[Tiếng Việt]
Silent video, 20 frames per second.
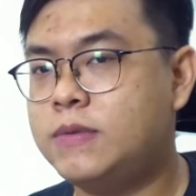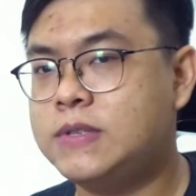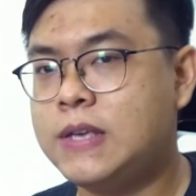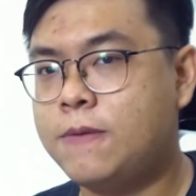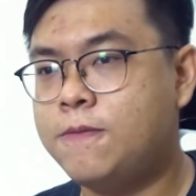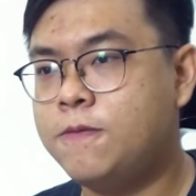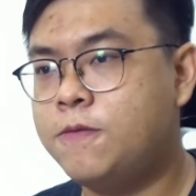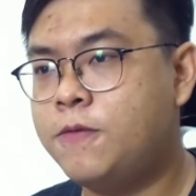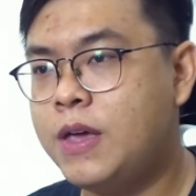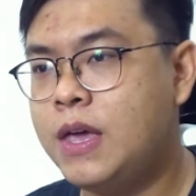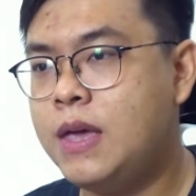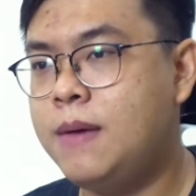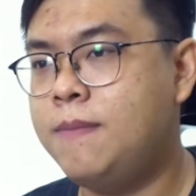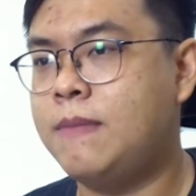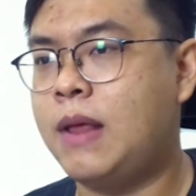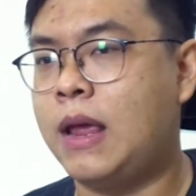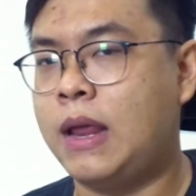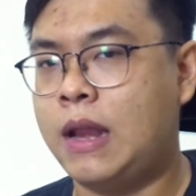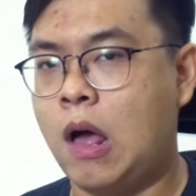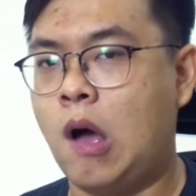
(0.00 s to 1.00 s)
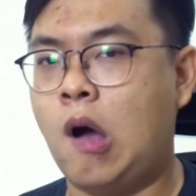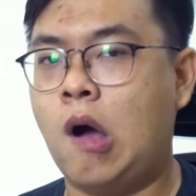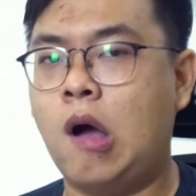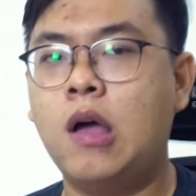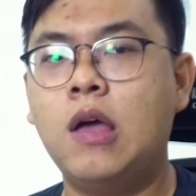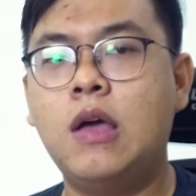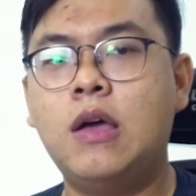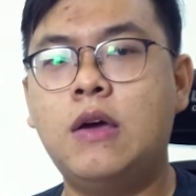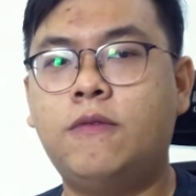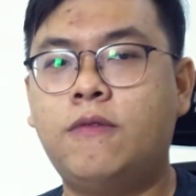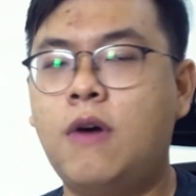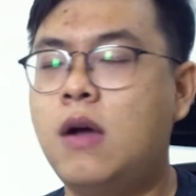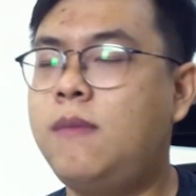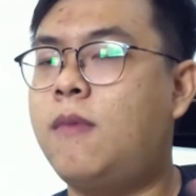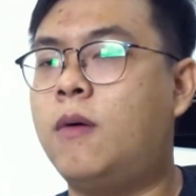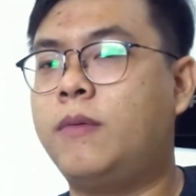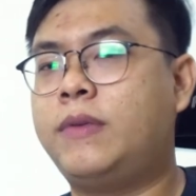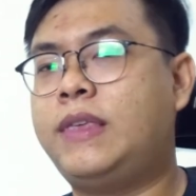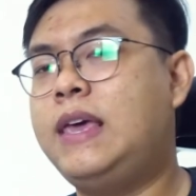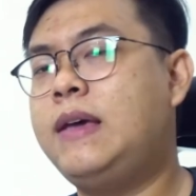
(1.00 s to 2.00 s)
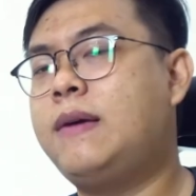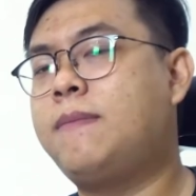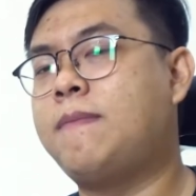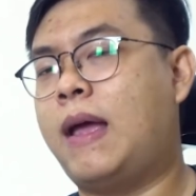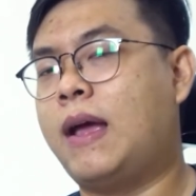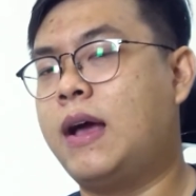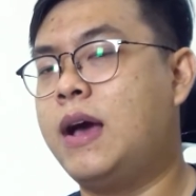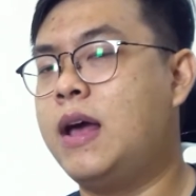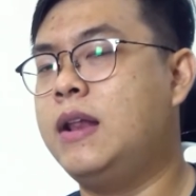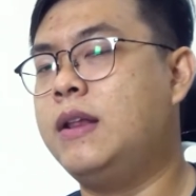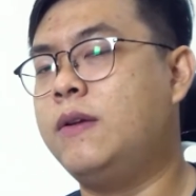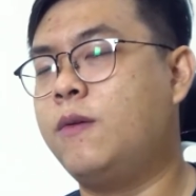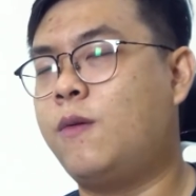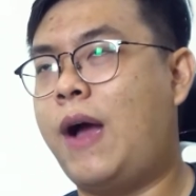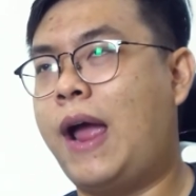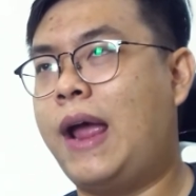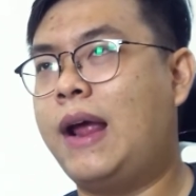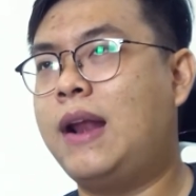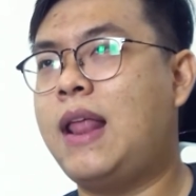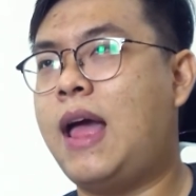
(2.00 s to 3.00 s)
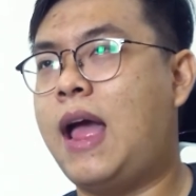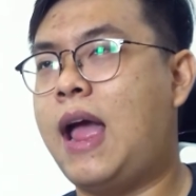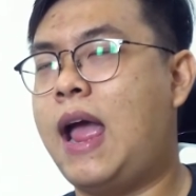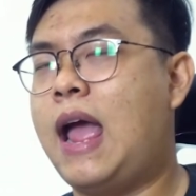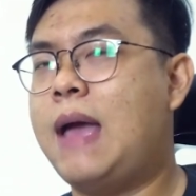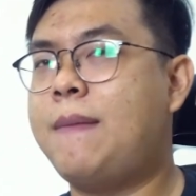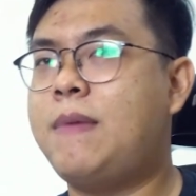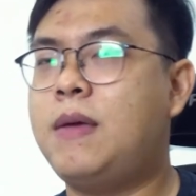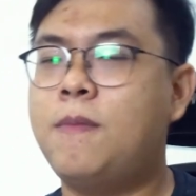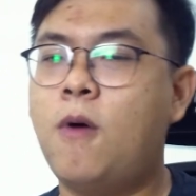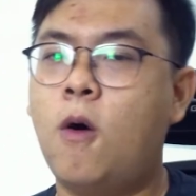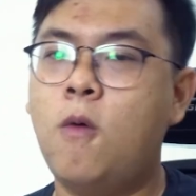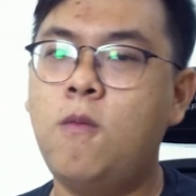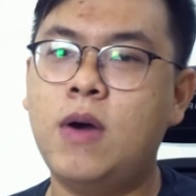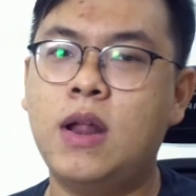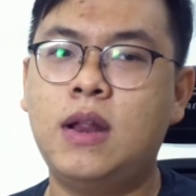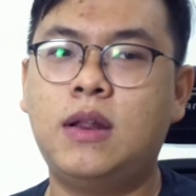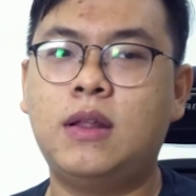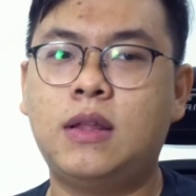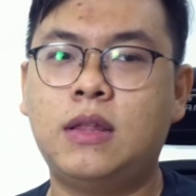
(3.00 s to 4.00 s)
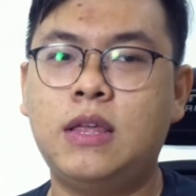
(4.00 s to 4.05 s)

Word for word: xem phim này nọ với một chiếc màn hình khoảng là 24 inch.